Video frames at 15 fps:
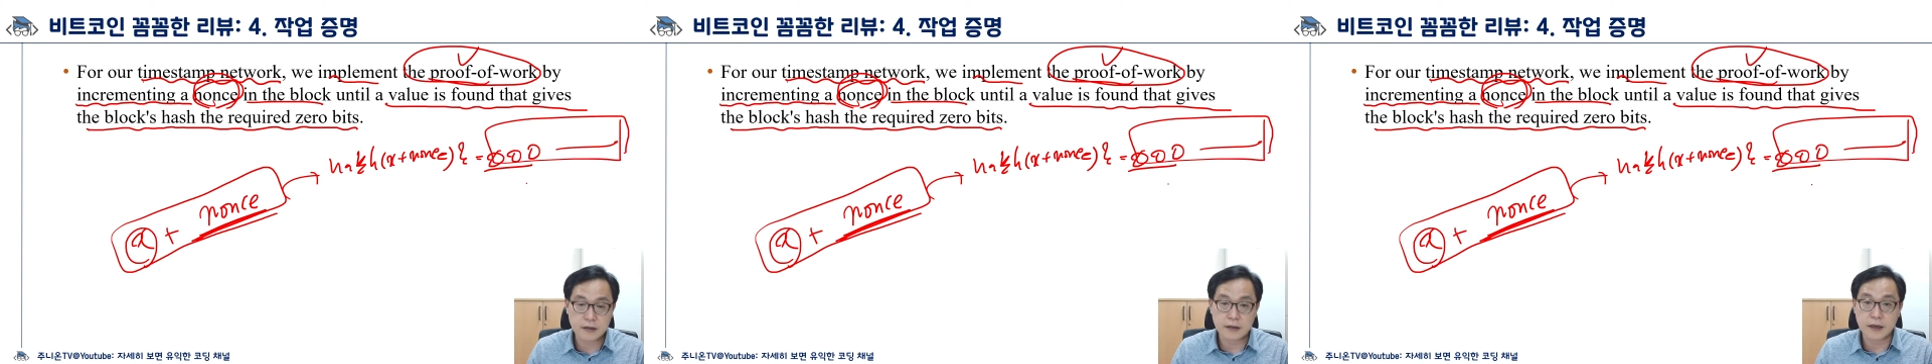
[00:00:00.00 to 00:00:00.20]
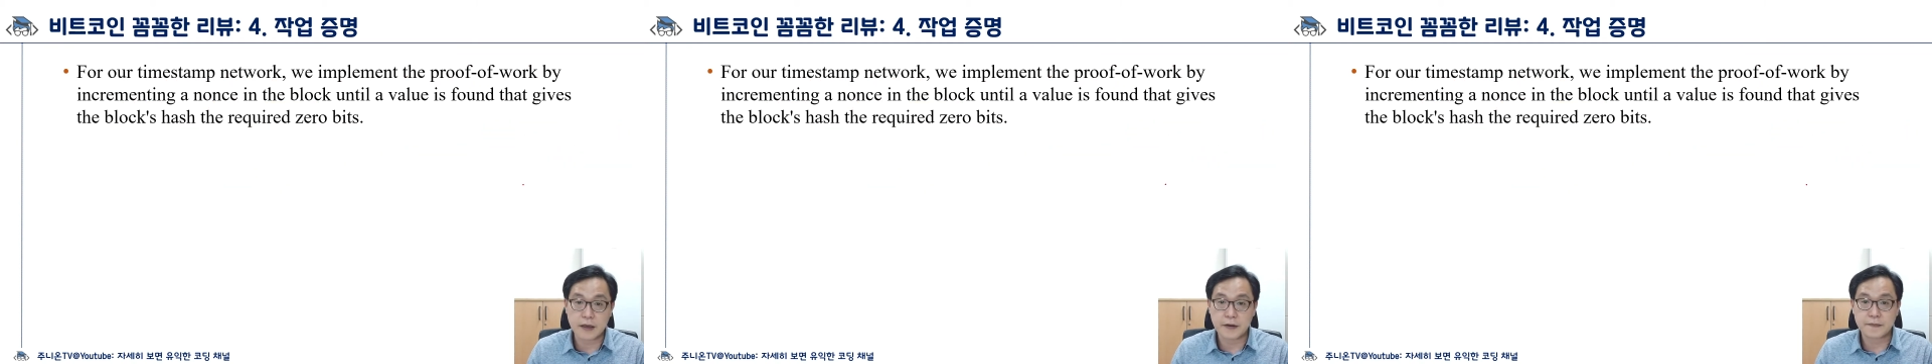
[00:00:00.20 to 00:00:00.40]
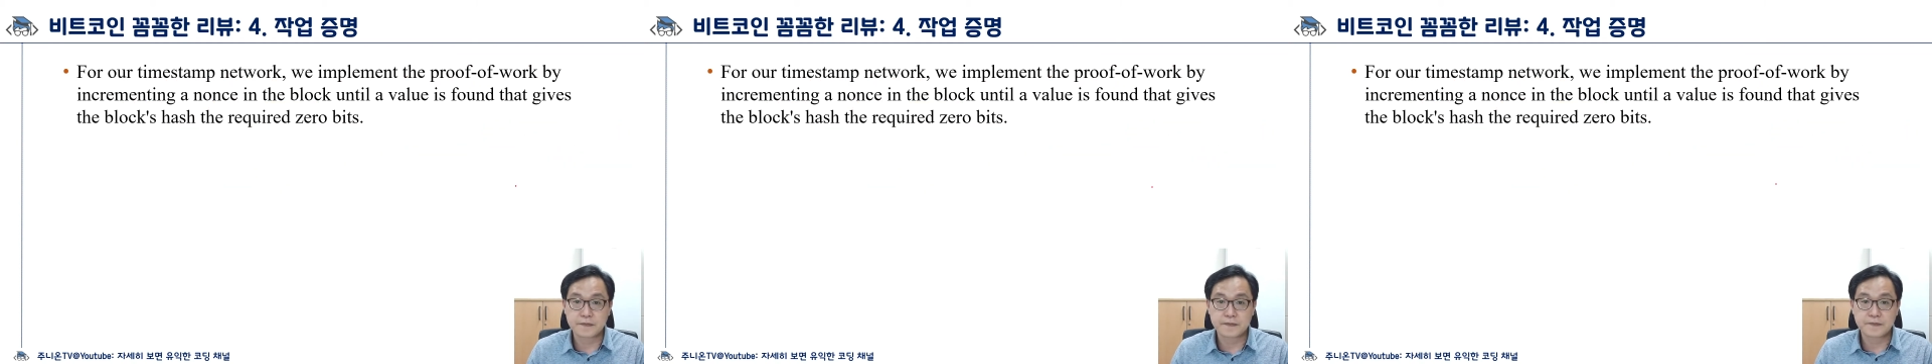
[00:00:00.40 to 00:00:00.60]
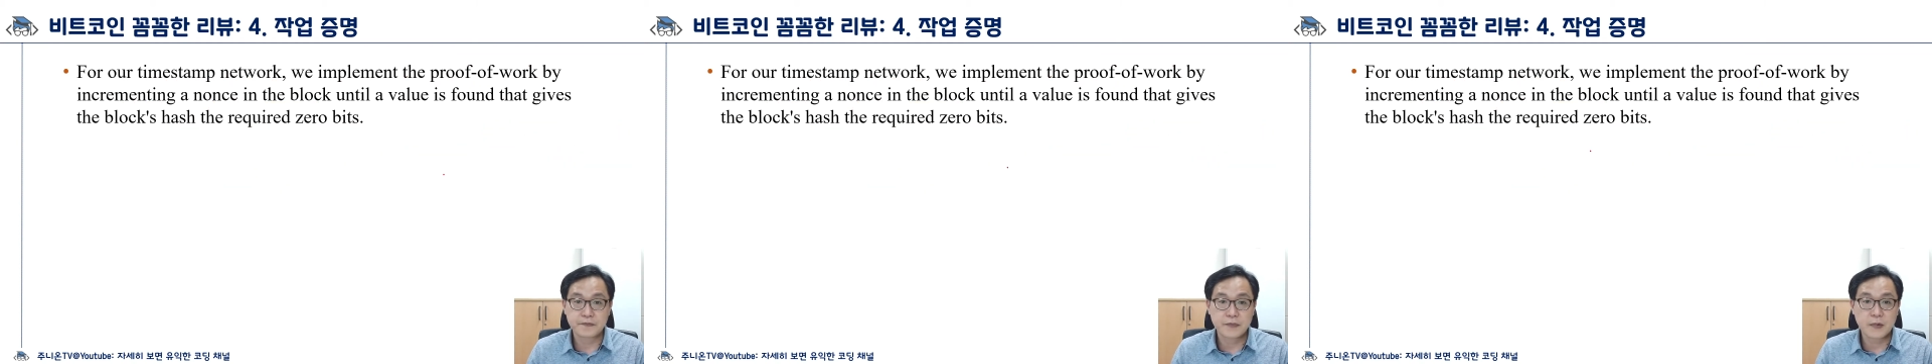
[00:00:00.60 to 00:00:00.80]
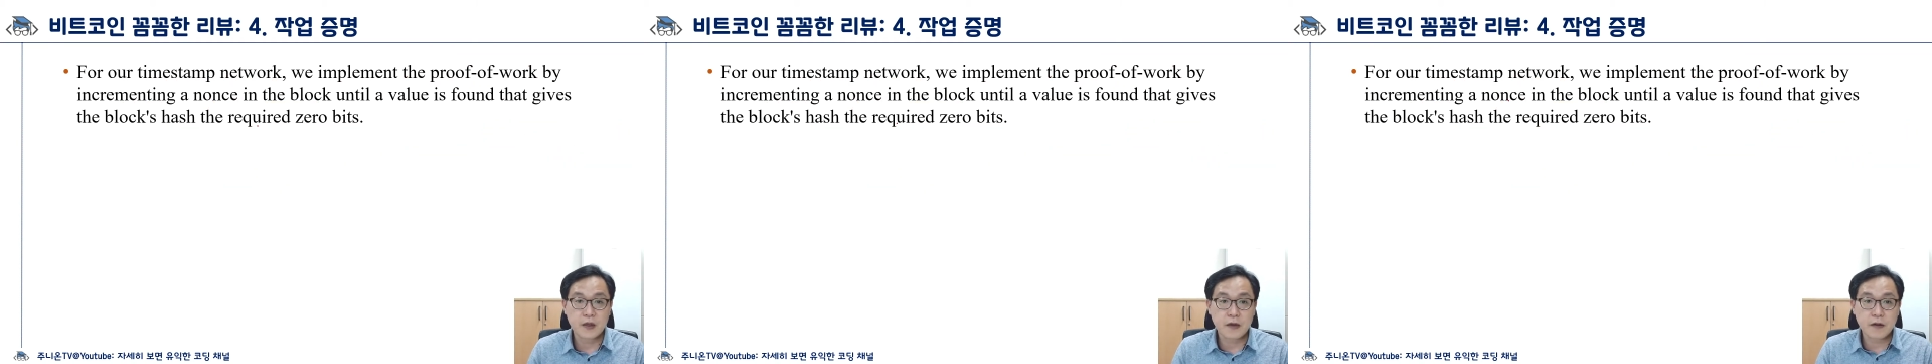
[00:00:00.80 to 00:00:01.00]
거예요
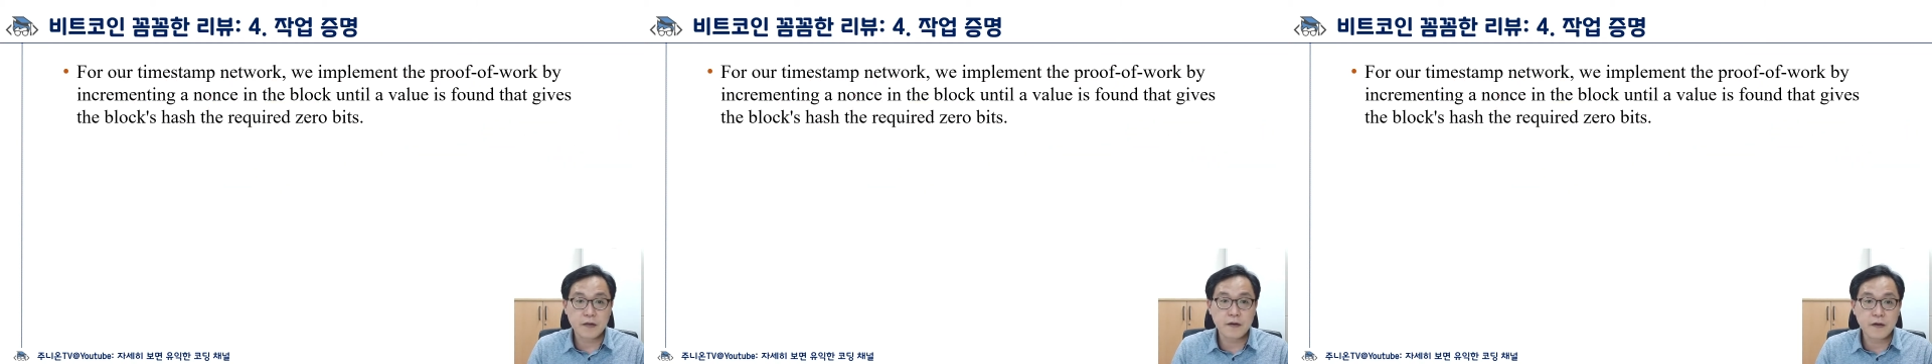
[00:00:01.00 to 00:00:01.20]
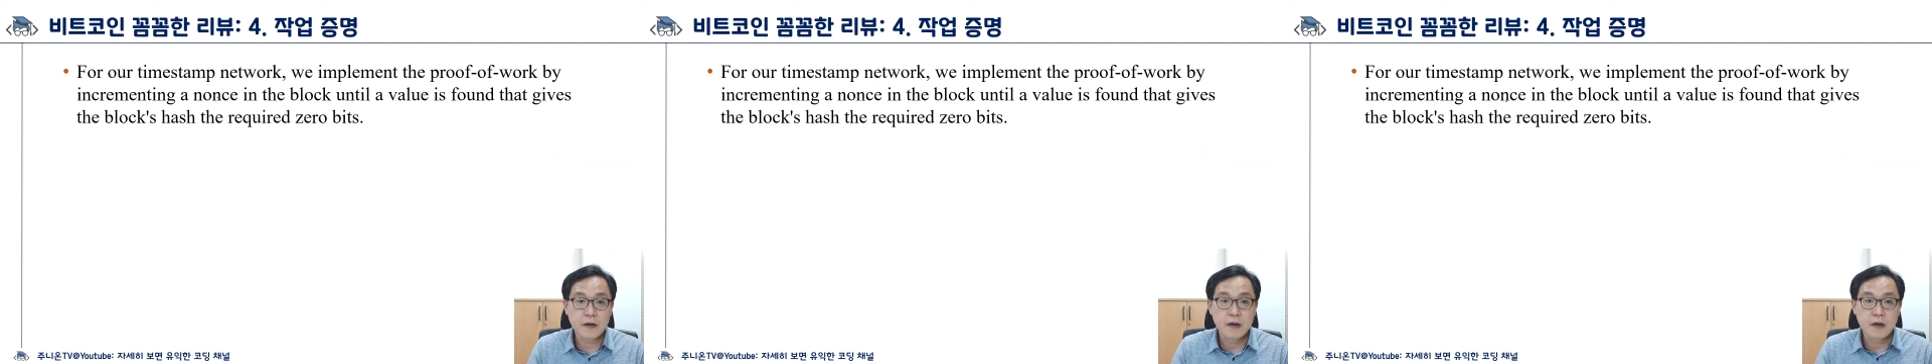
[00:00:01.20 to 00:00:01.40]
그래서